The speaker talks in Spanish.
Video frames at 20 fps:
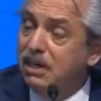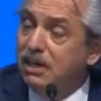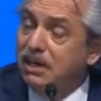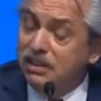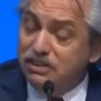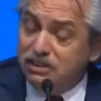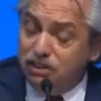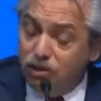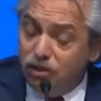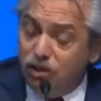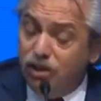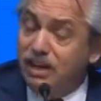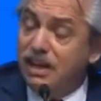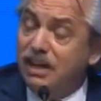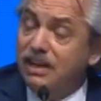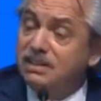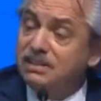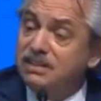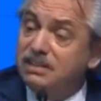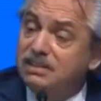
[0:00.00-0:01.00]
sino de la
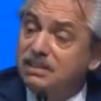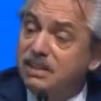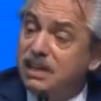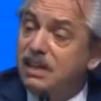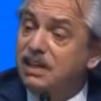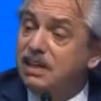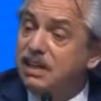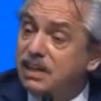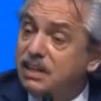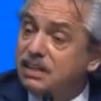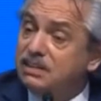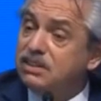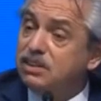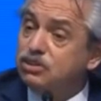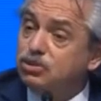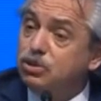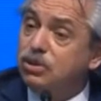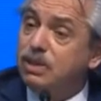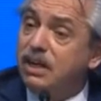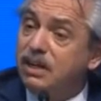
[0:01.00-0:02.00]
necesidad de que en esas
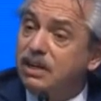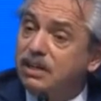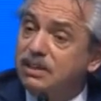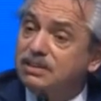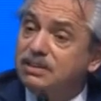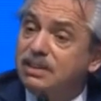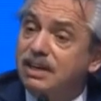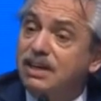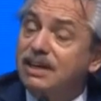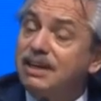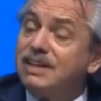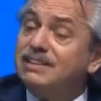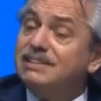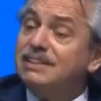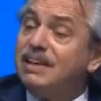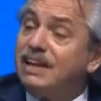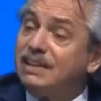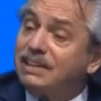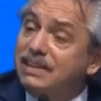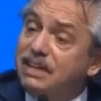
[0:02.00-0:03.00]
ciudades se
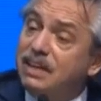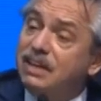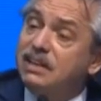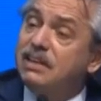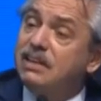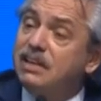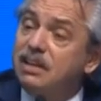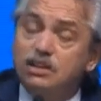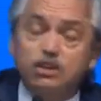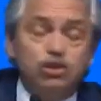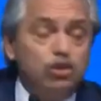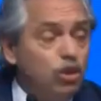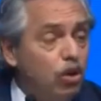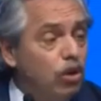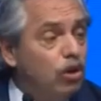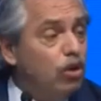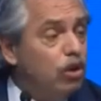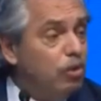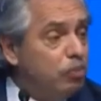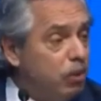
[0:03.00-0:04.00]
atiendan
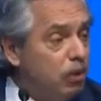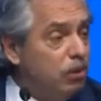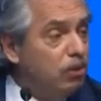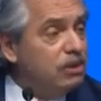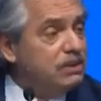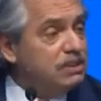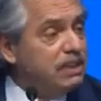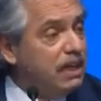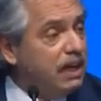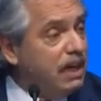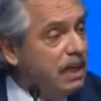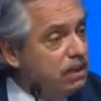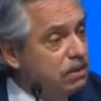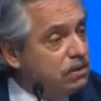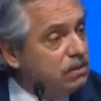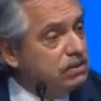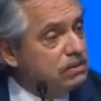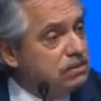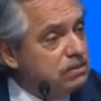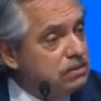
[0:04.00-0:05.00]
todos los pueblos cercanos.